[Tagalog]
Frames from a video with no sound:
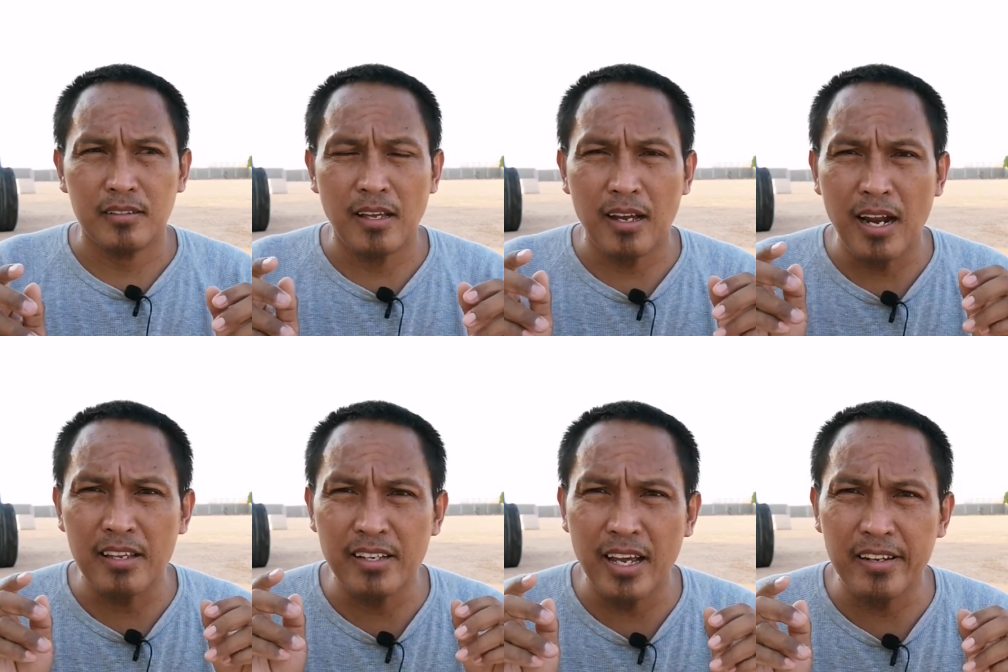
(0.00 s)
sa
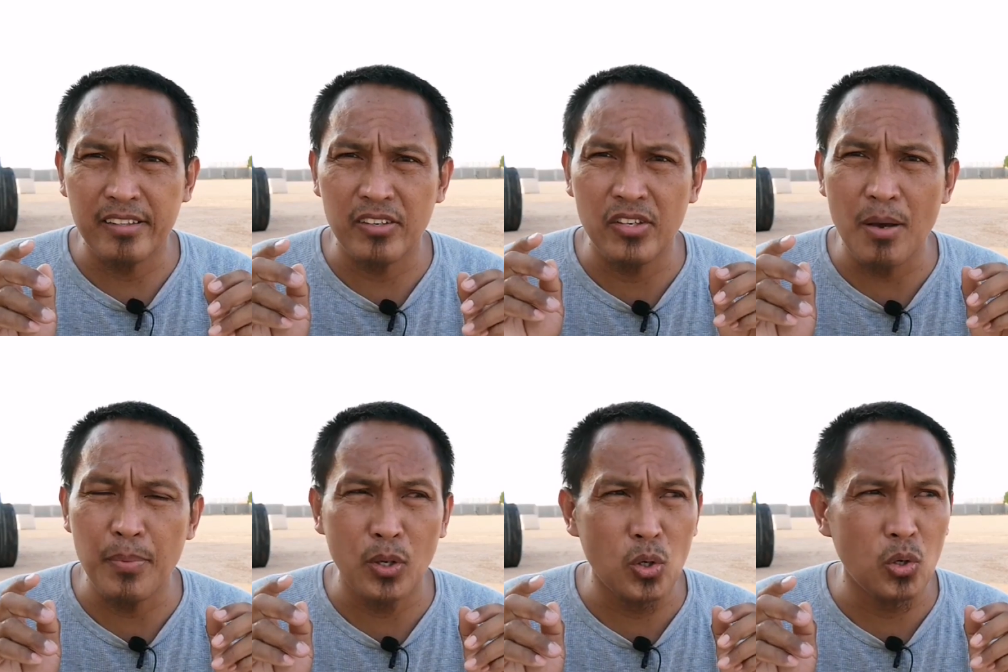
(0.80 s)
klaseng
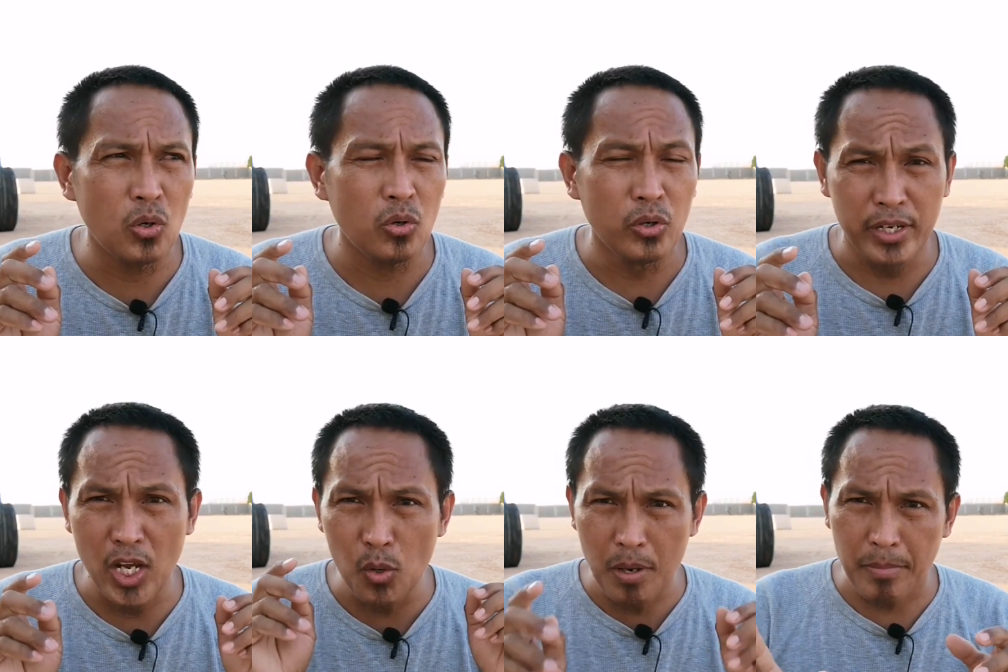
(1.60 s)
anesthesia pero
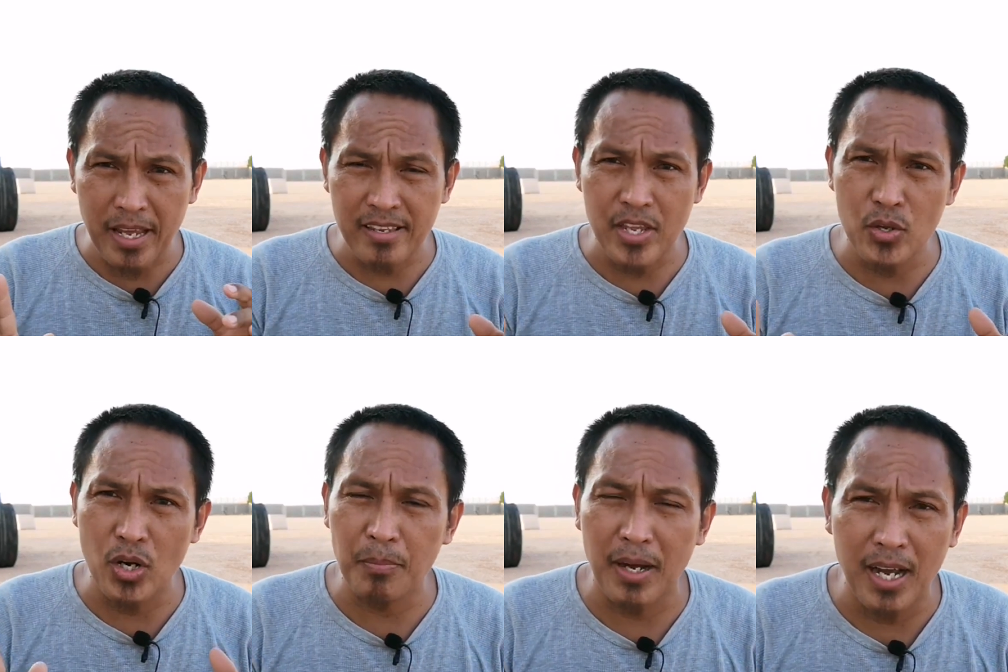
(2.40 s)
hindi ako magbigay sa
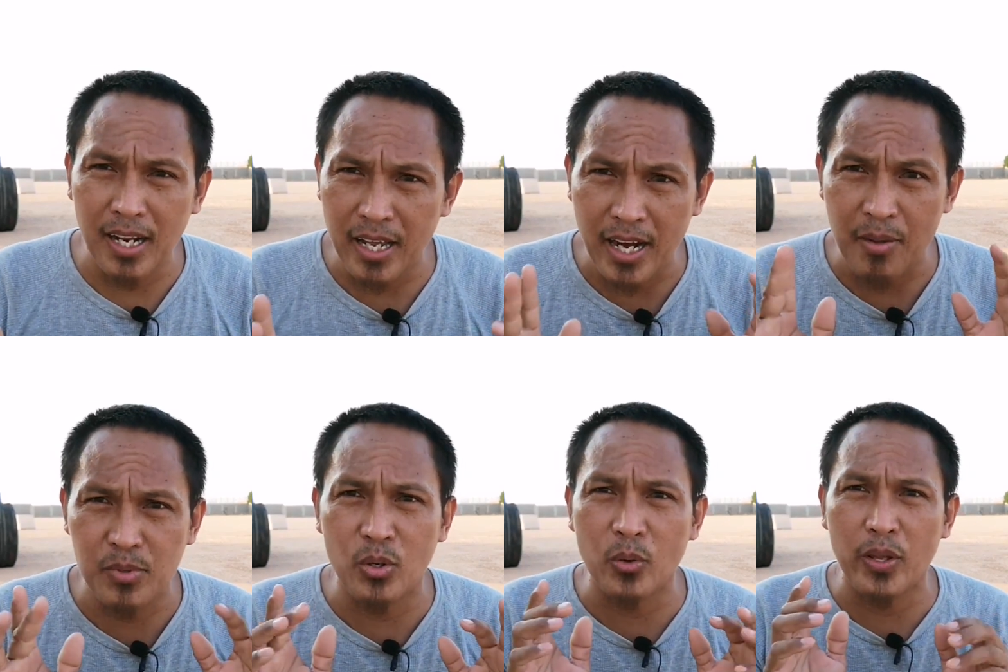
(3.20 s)
inyo ng pangalan
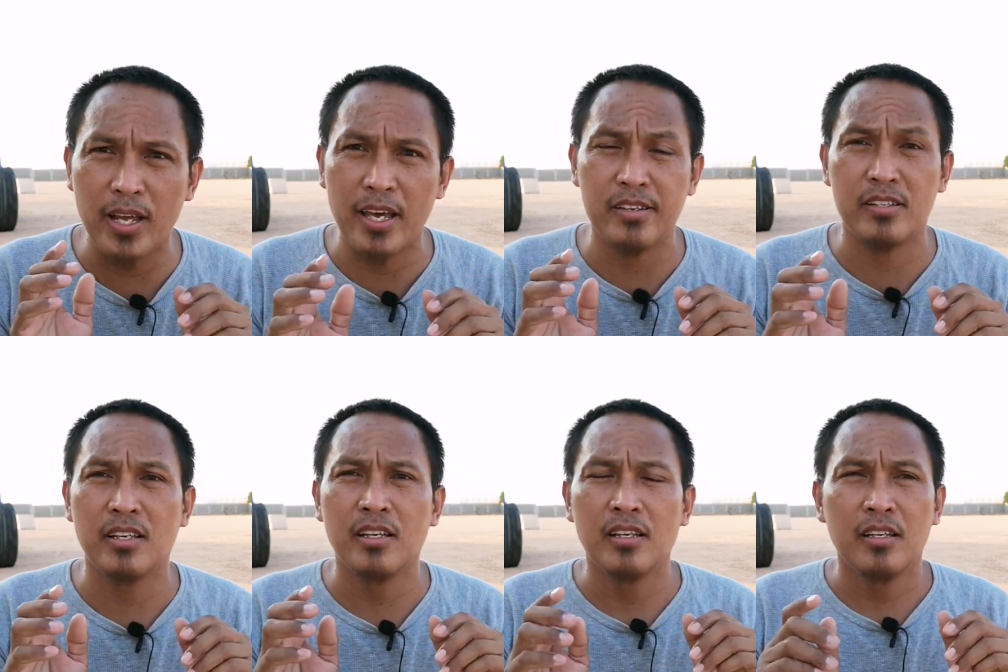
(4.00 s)
I'm sorry
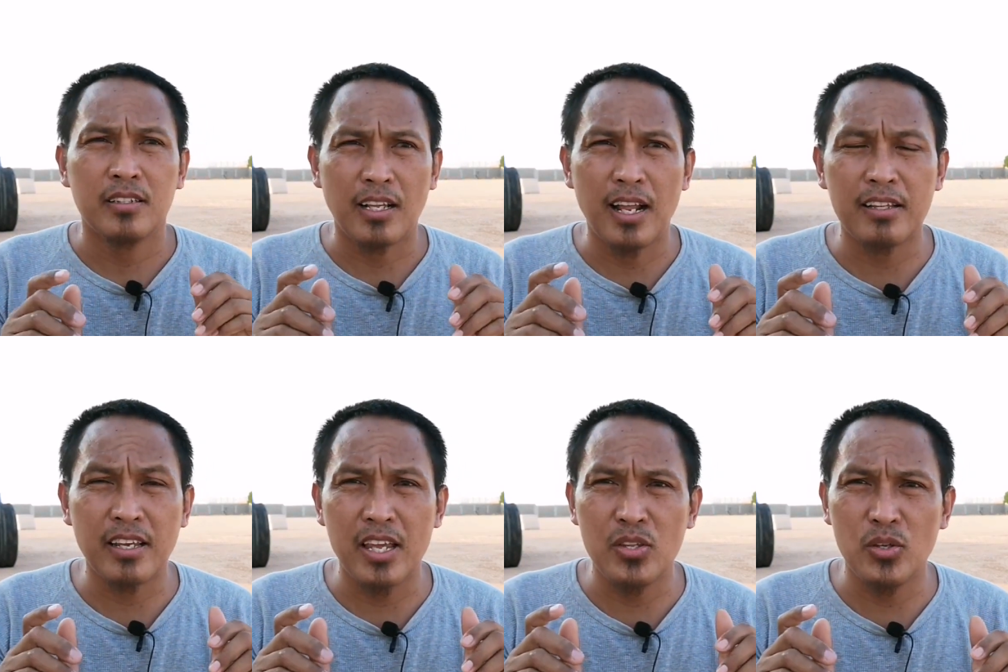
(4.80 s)
guys sa
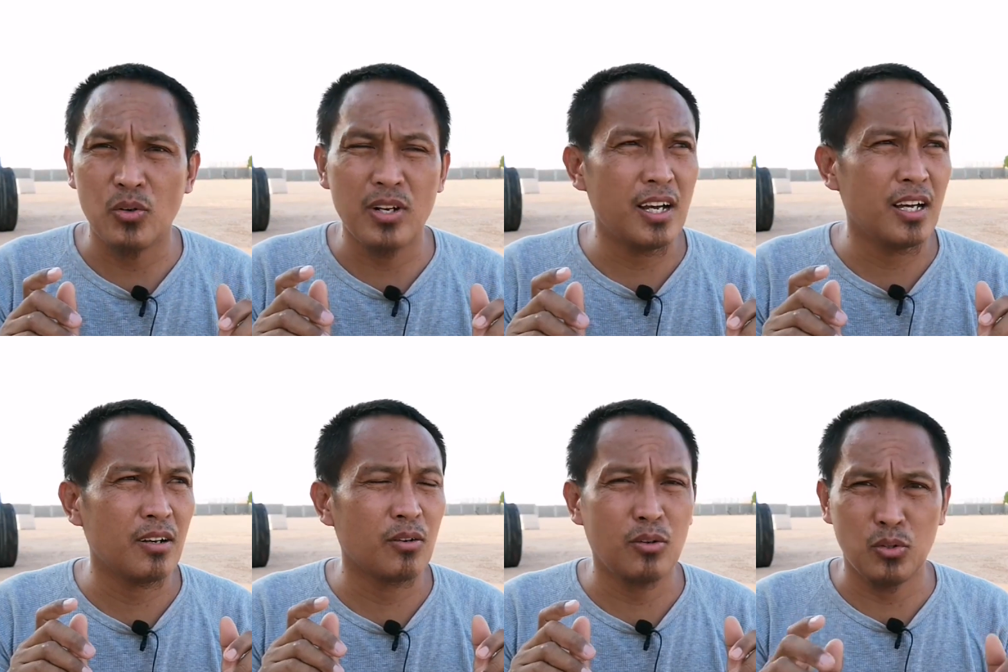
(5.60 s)
lahat sa inyo
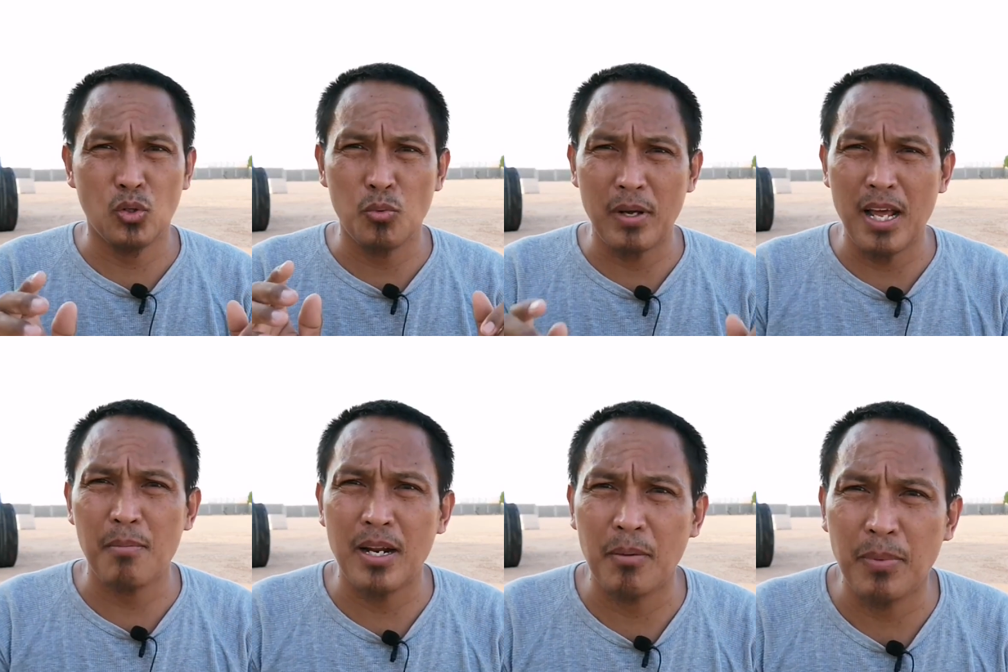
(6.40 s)
na gustong
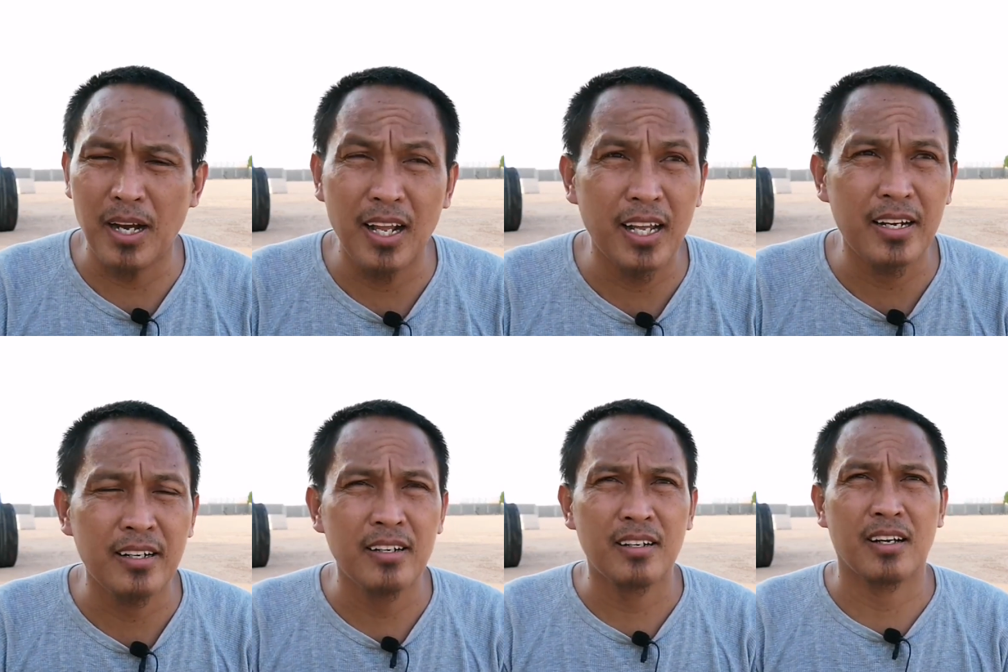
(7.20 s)
malaman ang pangalan
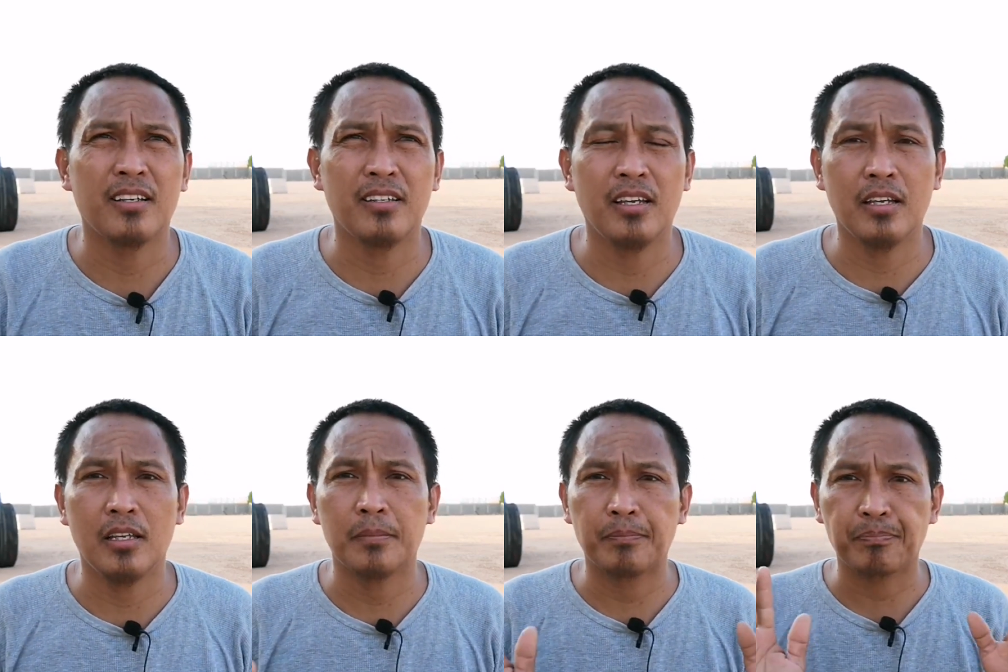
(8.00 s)

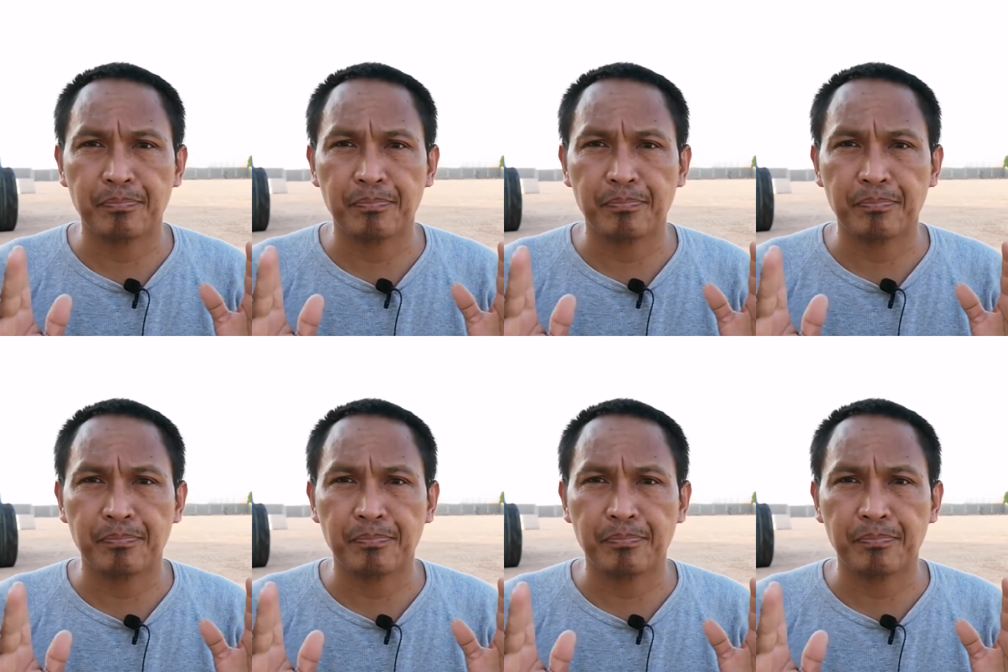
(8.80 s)
kasi